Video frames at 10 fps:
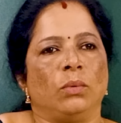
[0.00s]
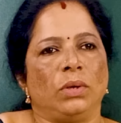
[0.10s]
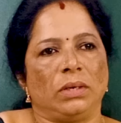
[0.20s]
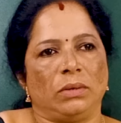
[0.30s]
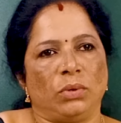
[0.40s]

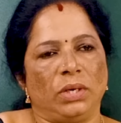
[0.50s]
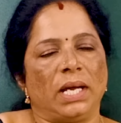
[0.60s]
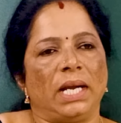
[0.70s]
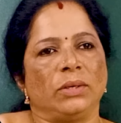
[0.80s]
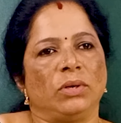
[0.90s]
ஒரு ஒரு
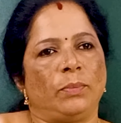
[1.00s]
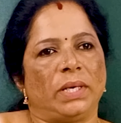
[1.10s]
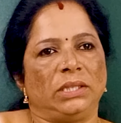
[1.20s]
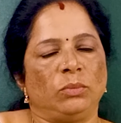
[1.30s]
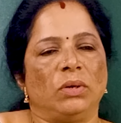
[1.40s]
நாளைக்கு ஒரு
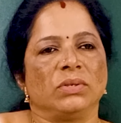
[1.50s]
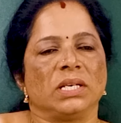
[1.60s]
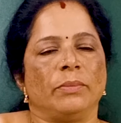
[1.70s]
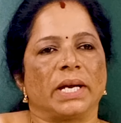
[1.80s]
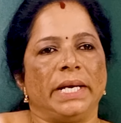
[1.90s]
பத்து ப்ளவுஸ்
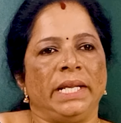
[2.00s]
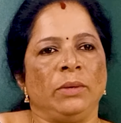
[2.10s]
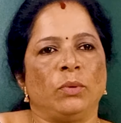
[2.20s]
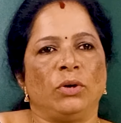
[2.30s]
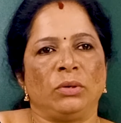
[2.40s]
நம்ம
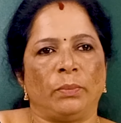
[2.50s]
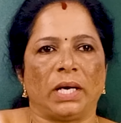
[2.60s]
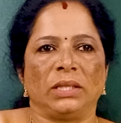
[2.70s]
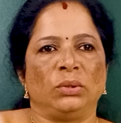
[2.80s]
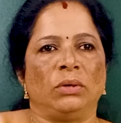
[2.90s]
கட்டிங் போட்டு
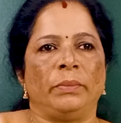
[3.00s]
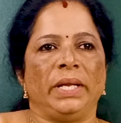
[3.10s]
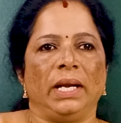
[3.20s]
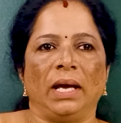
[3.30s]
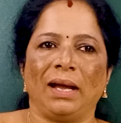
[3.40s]
பார்த்தோம்
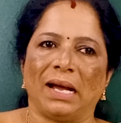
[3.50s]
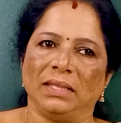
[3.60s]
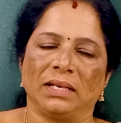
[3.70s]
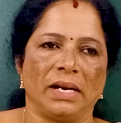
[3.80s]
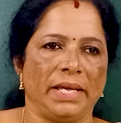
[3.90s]
அப்படின்னா
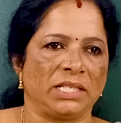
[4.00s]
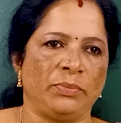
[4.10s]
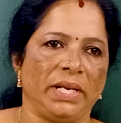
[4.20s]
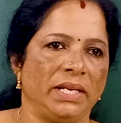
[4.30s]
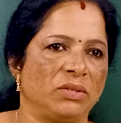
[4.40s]
அதுக்கான
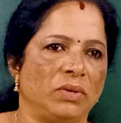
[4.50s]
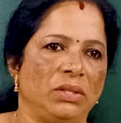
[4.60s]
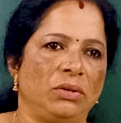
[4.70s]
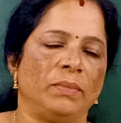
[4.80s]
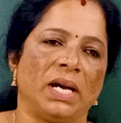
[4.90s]
எக்ஸ்பீரியன்ஸ்
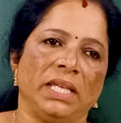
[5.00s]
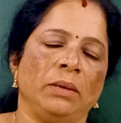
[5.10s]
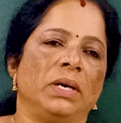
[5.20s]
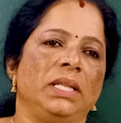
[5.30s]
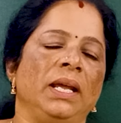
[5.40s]
வந்துடும் அதே
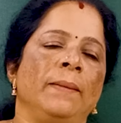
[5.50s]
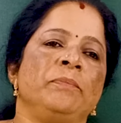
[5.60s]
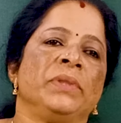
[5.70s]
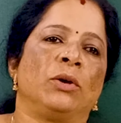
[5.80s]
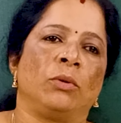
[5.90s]
மாதிரி
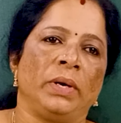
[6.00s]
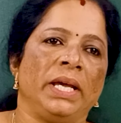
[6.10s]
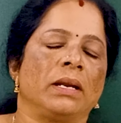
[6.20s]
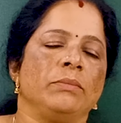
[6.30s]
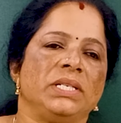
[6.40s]
ரொம்ப
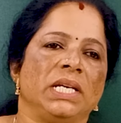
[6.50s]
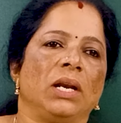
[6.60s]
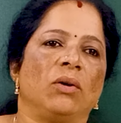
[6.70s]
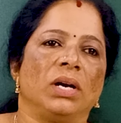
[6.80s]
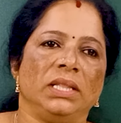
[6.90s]
நேரம்
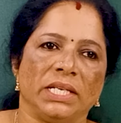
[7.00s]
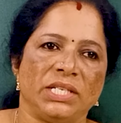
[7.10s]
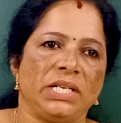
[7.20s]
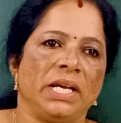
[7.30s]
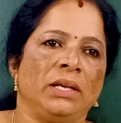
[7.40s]
மிஷினில் உட்காந்து
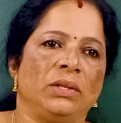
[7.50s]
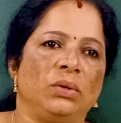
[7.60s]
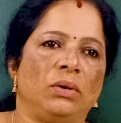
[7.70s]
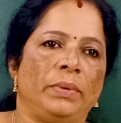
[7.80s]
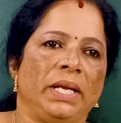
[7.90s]
தைச்சிட்டே
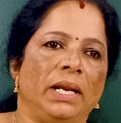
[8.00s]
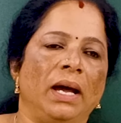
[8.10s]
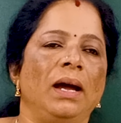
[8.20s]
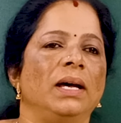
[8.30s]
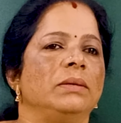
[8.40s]
இருந்தோம் அப்படின்னா
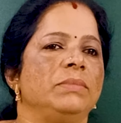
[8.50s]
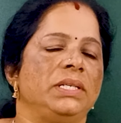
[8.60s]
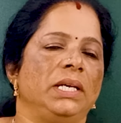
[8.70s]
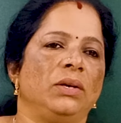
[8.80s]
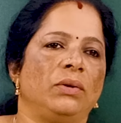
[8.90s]
அந்த
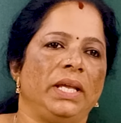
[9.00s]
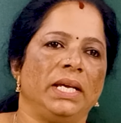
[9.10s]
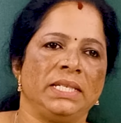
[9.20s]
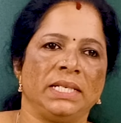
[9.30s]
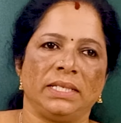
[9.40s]
மிஷினுடைய
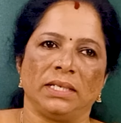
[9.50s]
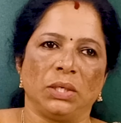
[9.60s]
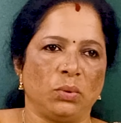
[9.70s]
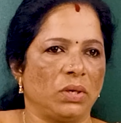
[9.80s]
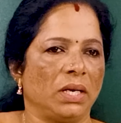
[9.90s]
சின்ன சின்ன
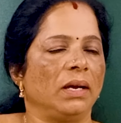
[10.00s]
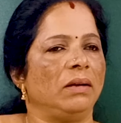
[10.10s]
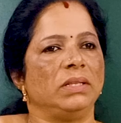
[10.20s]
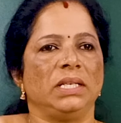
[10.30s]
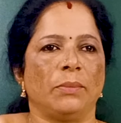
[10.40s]

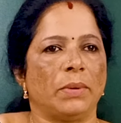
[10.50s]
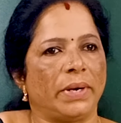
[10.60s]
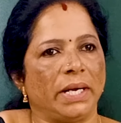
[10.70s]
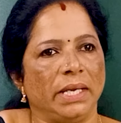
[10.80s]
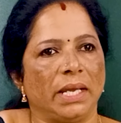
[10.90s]
நுணுக்கங்கள் வந்து நம்ம
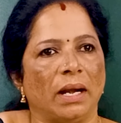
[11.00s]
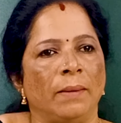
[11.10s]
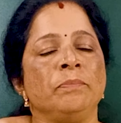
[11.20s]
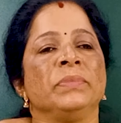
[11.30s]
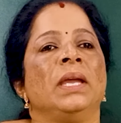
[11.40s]

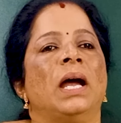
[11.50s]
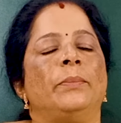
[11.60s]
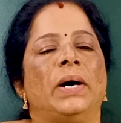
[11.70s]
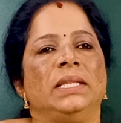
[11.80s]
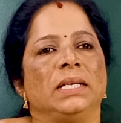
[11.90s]
பழகிக்கலாம்
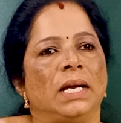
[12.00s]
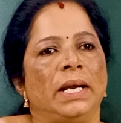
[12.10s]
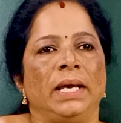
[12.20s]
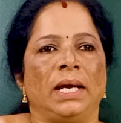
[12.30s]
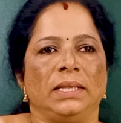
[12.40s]
அப்போ
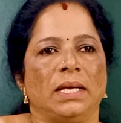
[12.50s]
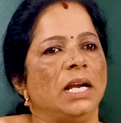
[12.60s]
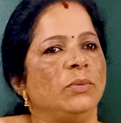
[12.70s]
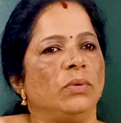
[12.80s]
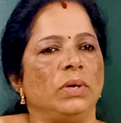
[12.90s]
அதுக்கான அந்த
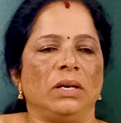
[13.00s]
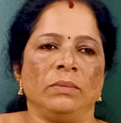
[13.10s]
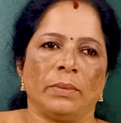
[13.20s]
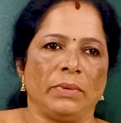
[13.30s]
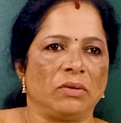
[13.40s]

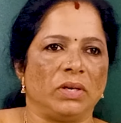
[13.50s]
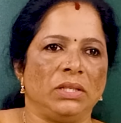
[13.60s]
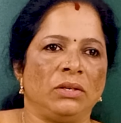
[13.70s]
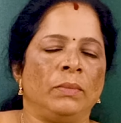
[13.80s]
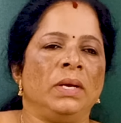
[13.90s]
அனுபவங்களும் நம்மளுக்கு
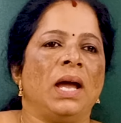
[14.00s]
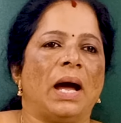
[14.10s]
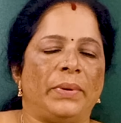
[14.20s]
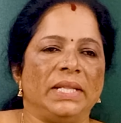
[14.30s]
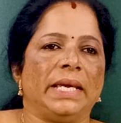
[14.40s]
வந்துடும்
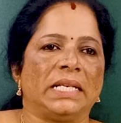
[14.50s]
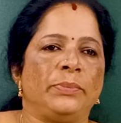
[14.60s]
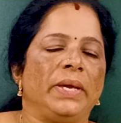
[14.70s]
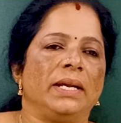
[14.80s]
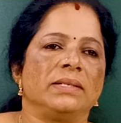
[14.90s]
அப்போ அந்த
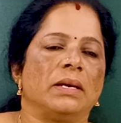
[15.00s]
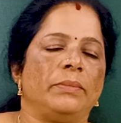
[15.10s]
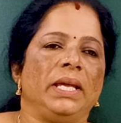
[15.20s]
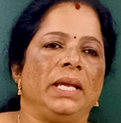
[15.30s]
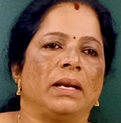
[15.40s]
எக்ஸ்பீரியன்ஸ்
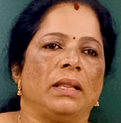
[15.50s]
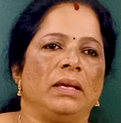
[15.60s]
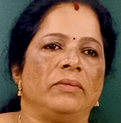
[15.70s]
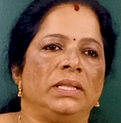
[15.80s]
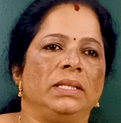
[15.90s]
அப்படிங்கிறதே
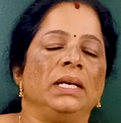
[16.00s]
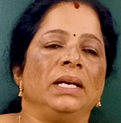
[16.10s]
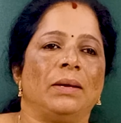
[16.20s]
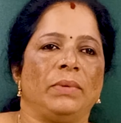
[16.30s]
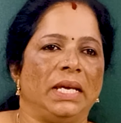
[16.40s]
வந்து
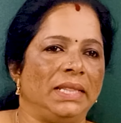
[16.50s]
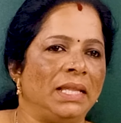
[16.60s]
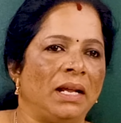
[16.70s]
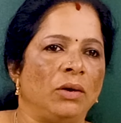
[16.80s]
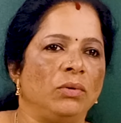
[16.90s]
நம்ம
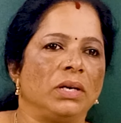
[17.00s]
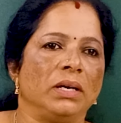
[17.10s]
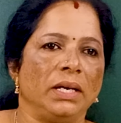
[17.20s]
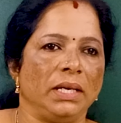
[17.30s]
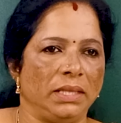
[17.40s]
எந்த
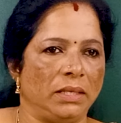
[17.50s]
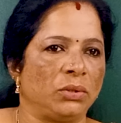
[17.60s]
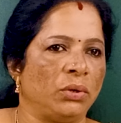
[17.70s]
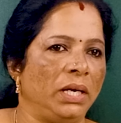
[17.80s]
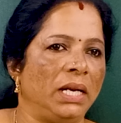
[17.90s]
அளவுக்கு இந்த
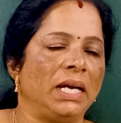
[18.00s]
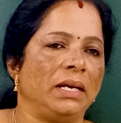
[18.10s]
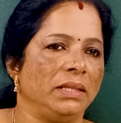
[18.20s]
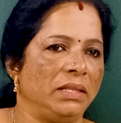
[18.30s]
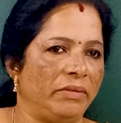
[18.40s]
தொழிலை
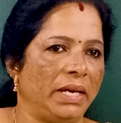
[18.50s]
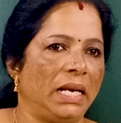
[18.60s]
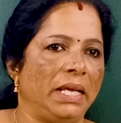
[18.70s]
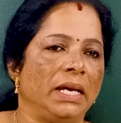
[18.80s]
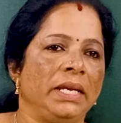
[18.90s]
இந்த
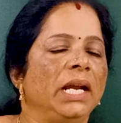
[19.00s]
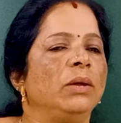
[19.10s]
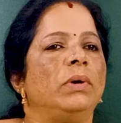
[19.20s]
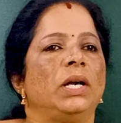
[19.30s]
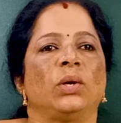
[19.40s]
வேலையை
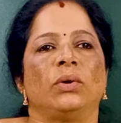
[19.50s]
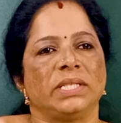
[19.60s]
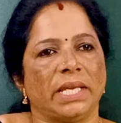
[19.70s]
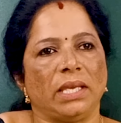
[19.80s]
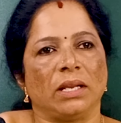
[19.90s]
ஈடுபாட்டோட
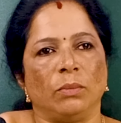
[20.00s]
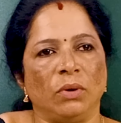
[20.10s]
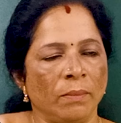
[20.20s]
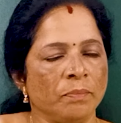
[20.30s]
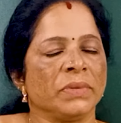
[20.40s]
செய்கிறோமோ